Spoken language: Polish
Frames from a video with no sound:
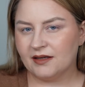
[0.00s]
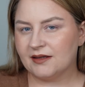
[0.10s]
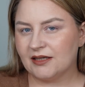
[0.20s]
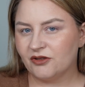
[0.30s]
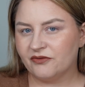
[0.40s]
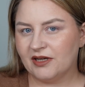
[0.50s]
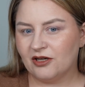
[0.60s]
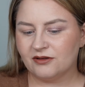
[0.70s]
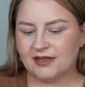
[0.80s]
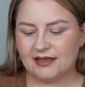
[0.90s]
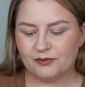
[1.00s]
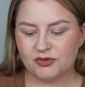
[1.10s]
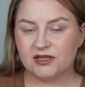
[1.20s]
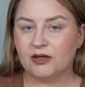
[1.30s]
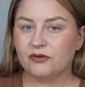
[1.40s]
tak to wygląda
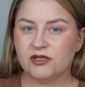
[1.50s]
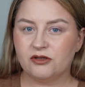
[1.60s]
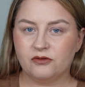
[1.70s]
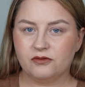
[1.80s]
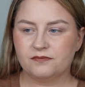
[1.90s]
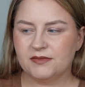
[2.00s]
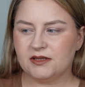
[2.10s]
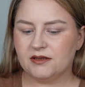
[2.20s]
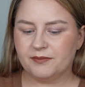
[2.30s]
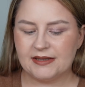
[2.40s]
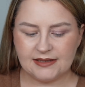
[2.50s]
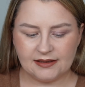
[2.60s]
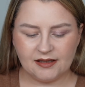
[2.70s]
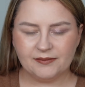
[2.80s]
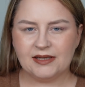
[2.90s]
przy nałożeniu e,
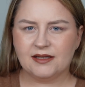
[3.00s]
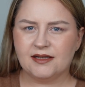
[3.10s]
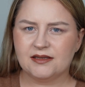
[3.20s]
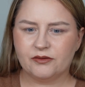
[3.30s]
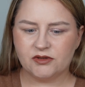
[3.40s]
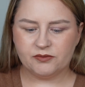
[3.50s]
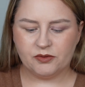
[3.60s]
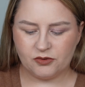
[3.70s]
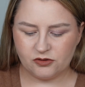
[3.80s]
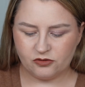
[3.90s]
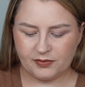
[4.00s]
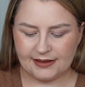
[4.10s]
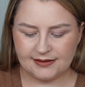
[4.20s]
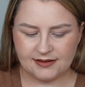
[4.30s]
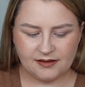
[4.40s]
pędzelkiem, a teraz nałożę po prostu
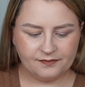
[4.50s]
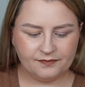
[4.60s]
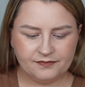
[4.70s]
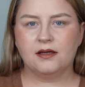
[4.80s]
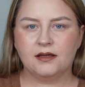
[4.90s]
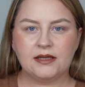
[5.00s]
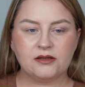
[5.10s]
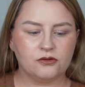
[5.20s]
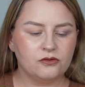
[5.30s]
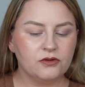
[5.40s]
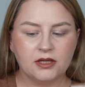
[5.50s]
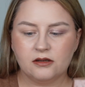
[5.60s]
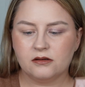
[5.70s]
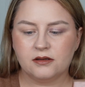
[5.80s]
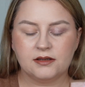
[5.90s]
palcem na to drugie
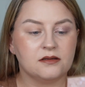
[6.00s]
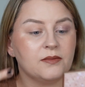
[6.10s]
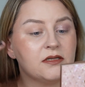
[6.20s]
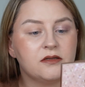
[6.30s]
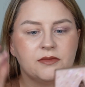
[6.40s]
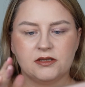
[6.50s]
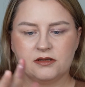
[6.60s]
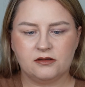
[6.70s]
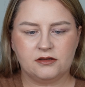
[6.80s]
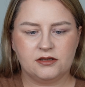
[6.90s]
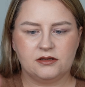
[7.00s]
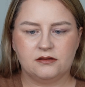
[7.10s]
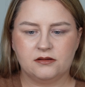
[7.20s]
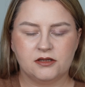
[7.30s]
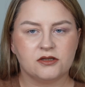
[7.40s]
oko i zobaczymy, czy coś,
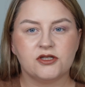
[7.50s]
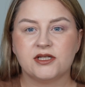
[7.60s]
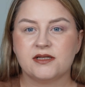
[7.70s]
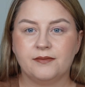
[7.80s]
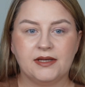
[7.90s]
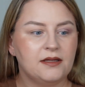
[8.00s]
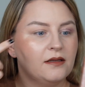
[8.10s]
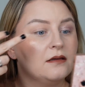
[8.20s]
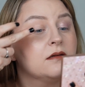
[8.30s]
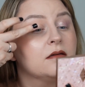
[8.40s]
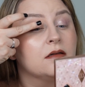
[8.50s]
czy coś się zmieni.